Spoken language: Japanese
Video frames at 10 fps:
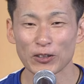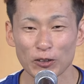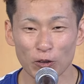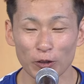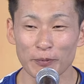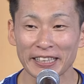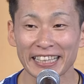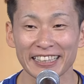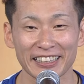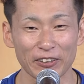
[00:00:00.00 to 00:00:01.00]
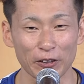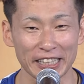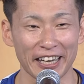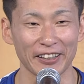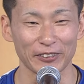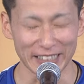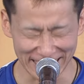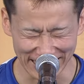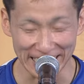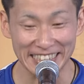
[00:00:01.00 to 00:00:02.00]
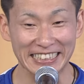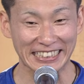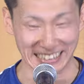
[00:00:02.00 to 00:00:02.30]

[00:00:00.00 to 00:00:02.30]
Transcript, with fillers: この場に帰ってこれて嬉しいです